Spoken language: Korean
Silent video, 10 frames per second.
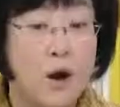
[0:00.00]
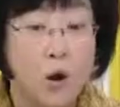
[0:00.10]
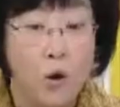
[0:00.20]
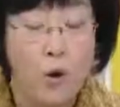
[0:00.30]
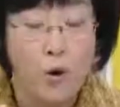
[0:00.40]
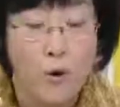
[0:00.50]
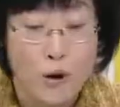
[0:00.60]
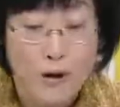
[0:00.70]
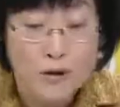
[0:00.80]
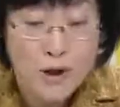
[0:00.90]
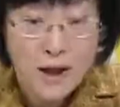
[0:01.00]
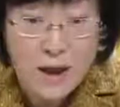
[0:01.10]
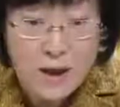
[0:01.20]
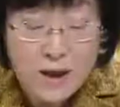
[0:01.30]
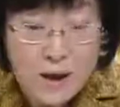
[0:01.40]
어 그래?
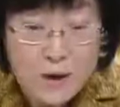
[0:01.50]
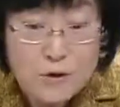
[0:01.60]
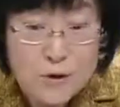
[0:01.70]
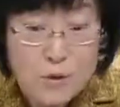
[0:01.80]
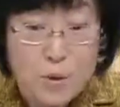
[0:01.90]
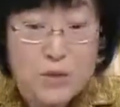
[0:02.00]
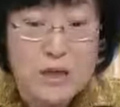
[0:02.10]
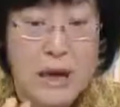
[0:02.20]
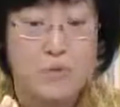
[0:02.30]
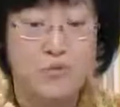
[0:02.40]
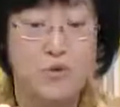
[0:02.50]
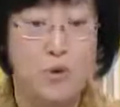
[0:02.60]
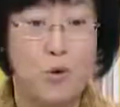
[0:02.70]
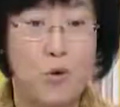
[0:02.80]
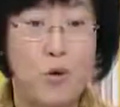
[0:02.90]
그럼 요번엔 앞으로